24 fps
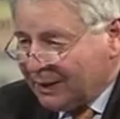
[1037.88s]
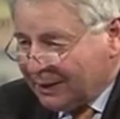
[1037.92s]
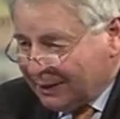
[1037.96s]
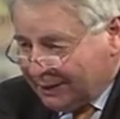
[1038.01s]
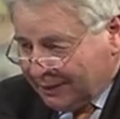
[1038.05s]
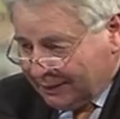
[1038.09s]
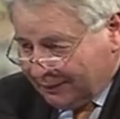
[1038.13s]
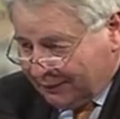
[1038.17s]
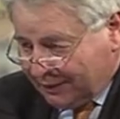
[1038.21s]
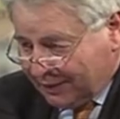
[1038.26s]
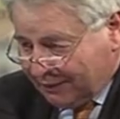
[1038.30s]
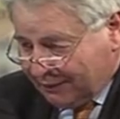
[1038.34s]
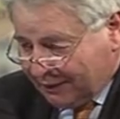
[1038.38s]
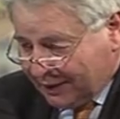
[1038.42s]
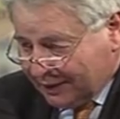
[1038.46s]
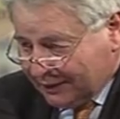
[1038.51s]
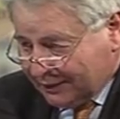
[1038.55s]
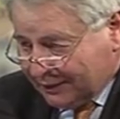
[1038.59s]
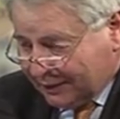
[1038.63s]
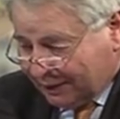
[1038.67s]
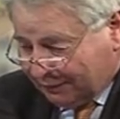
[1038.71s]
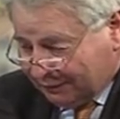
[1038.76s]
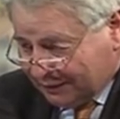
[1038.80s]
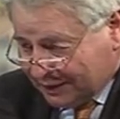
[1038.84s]
Äh, wir
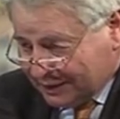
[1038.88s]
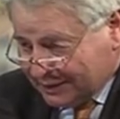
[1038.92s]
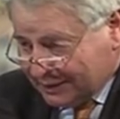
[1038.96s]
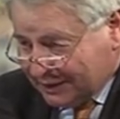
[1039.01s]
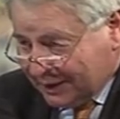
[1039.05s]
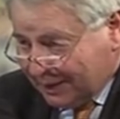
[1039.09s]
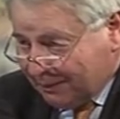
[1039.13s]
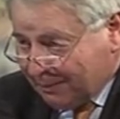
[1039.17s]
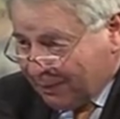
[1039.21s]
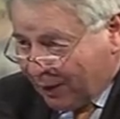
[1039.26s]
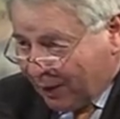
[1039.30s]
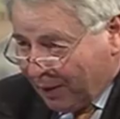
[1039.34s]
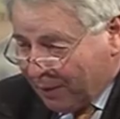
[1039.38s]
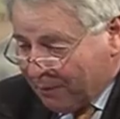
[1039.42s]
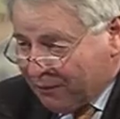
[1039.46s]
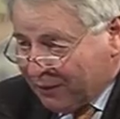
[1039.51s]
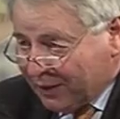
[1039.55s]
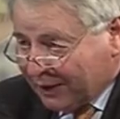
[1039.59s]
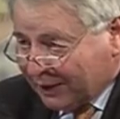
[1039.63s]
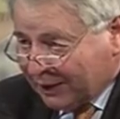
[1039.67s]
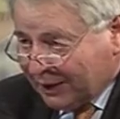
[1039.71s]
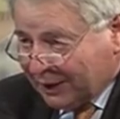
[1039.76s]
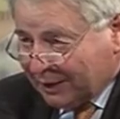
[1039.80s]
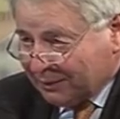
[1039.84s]
werden auf das Thema
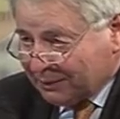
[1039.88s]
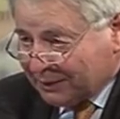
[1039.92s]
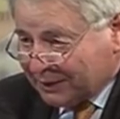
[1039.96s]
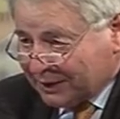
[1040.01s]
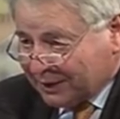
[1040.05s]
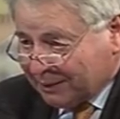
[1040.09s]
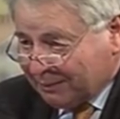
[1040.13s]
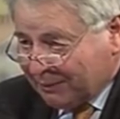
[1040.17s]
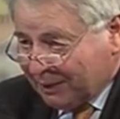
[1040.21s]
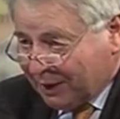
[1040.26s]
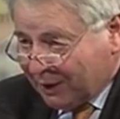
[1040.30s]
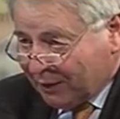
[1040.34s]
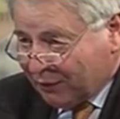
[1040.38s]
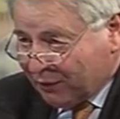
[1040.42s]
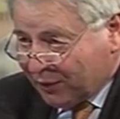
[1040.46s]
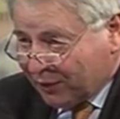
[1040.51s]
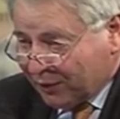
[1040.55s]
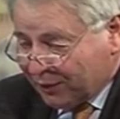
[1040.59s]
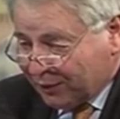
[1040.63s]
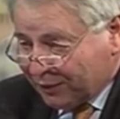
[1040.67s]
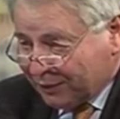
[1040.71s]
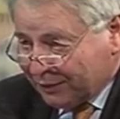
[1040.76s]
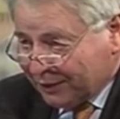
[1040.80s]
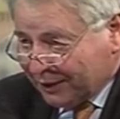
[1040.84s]
Opfer, glaube ich, im Laufe
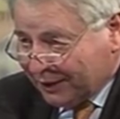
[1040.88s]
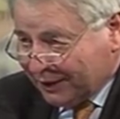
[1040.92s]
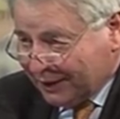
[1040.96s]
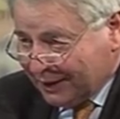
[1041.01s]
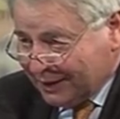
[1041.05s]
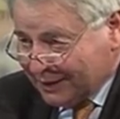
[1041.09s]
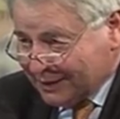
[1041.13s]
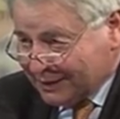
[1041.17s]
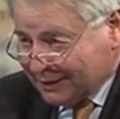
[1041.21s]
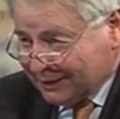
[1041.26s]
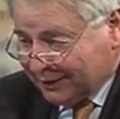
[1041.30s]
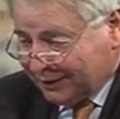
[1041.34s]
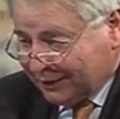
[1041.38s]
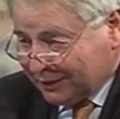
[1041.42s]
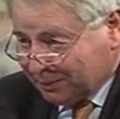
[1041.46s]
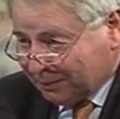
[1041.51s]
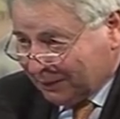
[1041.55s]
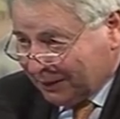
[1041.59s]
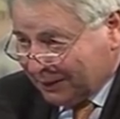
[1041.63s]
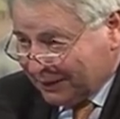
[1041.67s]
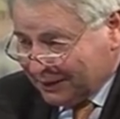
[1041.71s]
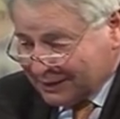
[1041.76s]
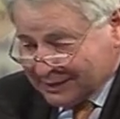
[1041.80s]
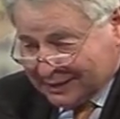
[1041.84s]
unserer nächsten
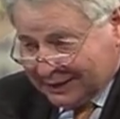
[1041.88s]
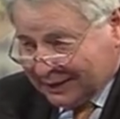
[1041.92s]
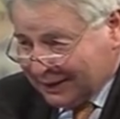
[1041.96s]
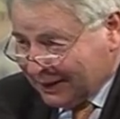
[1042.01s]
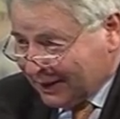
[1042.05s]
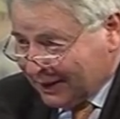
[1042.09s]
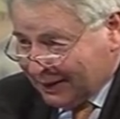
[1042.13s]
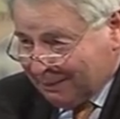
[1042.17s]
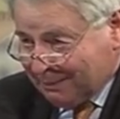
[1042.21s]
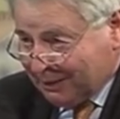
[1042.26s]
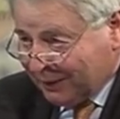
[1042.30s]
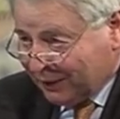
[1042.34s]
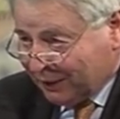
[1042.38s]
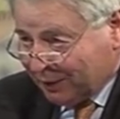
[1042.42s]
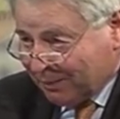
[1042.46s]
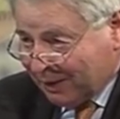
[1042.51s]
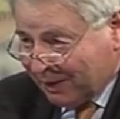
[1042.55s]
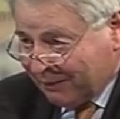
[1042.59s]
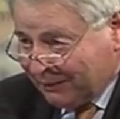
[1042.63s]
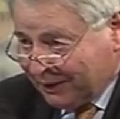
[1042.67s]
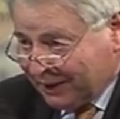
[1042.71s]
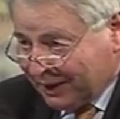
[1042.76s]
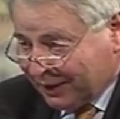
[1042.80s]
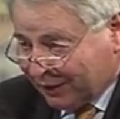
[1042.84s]
Gespräche sicher immer noch
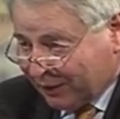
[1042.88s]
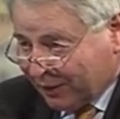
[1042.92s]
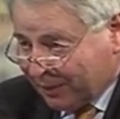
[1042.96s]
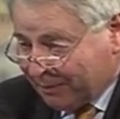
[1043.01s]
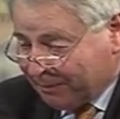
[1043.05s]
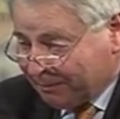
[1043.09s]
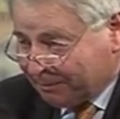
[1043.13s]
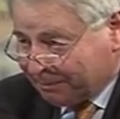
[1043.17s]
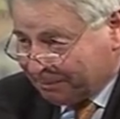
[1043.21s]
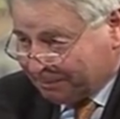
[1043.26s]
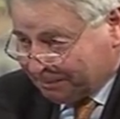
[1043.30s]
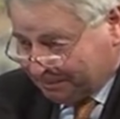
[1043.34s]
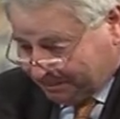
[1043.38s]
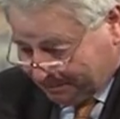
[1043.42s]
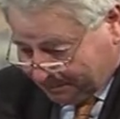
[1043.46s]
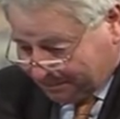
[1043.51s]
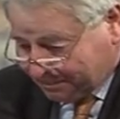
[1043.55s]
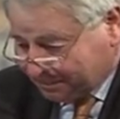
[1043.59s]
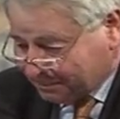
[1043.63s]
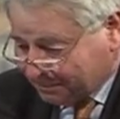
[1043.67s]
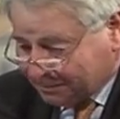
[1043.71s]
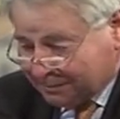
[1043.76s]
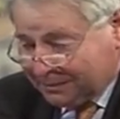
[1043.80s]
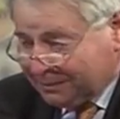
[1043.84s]
mal wieder kommen.
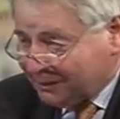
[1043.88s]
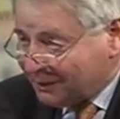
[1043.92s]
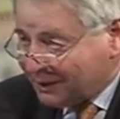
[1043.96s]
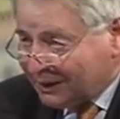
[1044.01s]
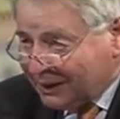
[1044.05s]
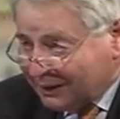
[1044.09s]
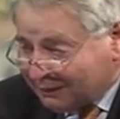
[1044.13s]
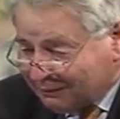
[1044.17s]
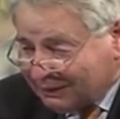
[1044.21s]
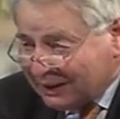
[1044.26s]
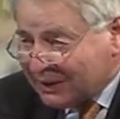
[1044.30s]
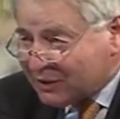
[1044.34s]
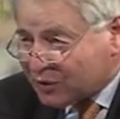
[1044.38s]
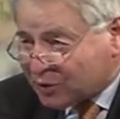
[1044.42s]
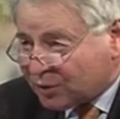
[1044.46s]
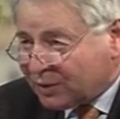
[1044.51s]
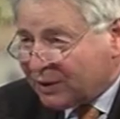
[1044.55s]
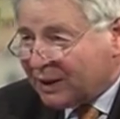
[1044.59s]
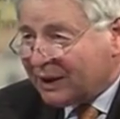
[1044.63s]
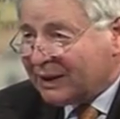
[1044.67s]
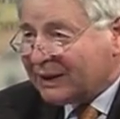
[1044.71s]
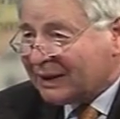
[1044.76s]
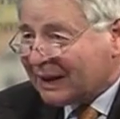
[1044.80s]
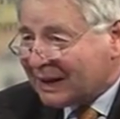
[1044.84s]
Weil es
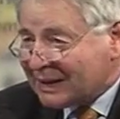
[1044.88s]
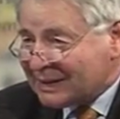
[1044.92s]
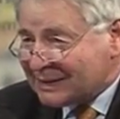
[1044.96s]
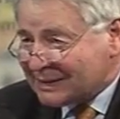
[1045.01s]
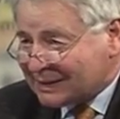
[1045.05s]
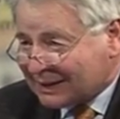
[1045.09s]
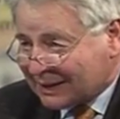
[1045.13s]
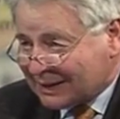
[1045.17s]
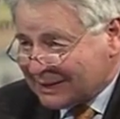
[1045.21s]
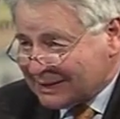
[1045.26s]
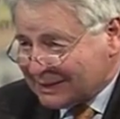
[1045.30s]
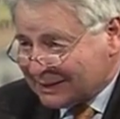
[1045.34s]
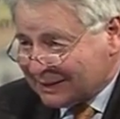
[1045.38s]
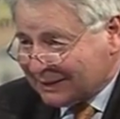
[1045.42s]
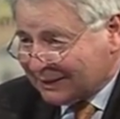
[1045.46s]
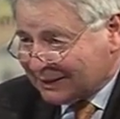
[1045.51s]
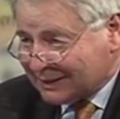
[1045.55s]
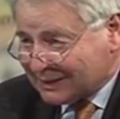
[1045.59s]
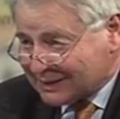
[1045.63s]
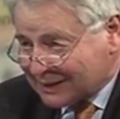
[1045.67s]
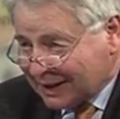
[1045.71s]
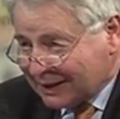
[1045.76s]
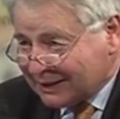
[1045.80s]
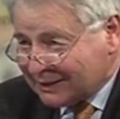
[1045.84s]
schon ein ganz, ganz
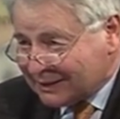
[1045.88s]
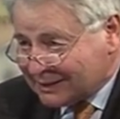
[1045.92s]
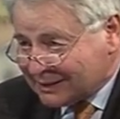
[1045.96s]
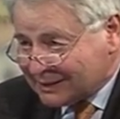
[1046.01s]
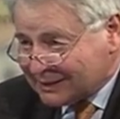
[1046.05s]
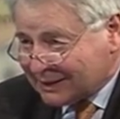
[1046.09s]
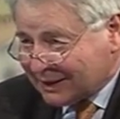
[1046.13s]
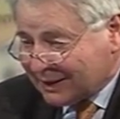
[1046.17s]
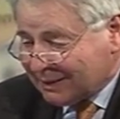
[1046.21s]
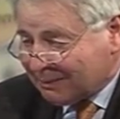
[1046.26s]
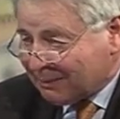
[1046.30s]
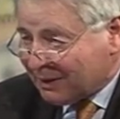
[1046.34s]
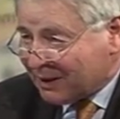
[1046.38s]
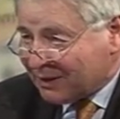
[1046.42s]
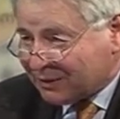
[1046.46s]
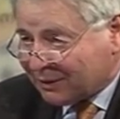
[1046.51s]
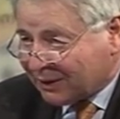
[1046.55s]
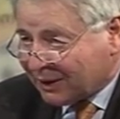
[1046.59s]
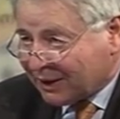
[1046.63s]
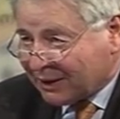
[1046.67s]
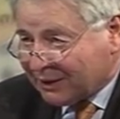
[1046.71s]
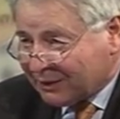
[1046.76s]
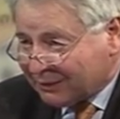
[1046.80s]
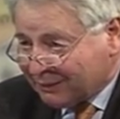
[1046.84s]
interessantes Thema ist
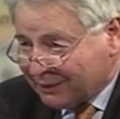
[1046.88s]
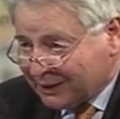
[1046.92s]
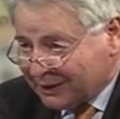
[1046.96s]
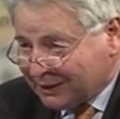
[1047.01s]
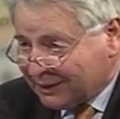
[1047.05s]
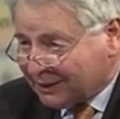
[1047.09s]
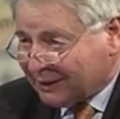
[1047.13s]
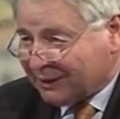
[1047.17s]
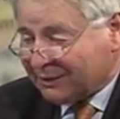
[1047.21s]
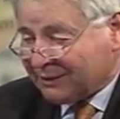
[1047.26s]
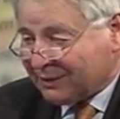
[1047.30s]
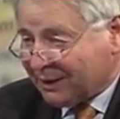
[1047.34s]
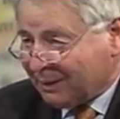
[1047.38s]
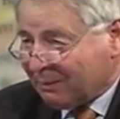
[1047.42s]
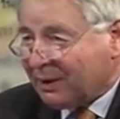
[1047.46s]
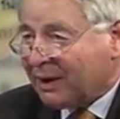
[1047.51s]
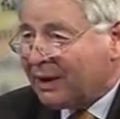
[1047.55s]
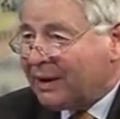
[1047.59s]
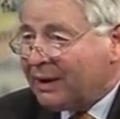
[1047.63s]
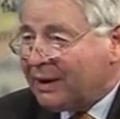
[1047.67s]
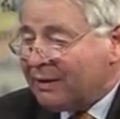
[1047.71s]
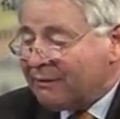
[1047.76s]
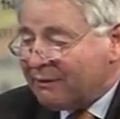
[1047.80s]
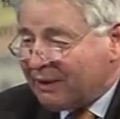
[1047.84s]
und ganz mhm. wichtiges Thema.
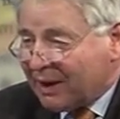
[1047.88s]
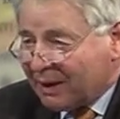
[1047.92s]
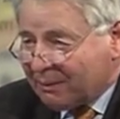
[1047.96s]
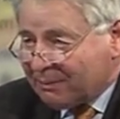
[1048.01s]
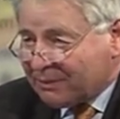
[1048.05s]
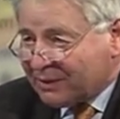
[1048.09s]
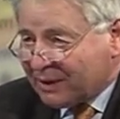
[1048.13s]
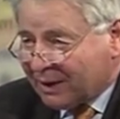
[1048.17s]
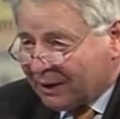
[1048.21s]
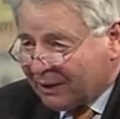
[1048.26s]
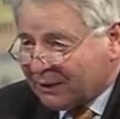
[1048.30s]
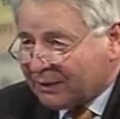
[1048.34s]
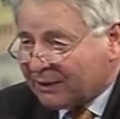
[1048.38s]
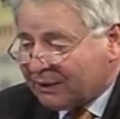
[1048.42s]
Ich will Ihnen eins